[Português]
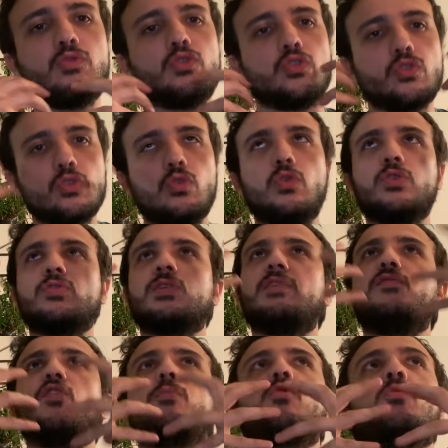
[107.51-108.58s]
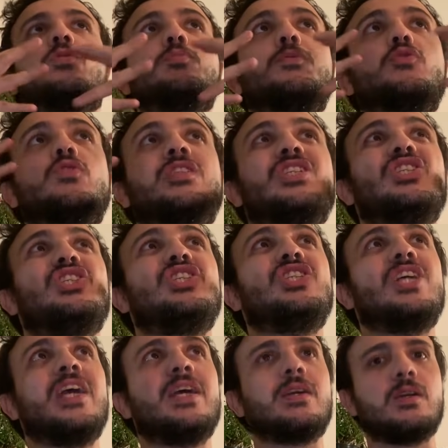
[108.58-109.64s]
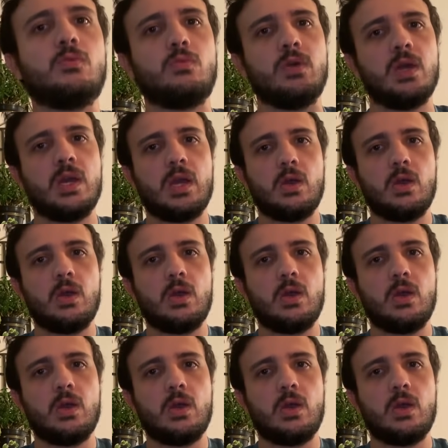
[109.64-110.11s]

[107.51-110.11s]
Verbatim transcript: os sonhos, a forma como as pessoas enxergam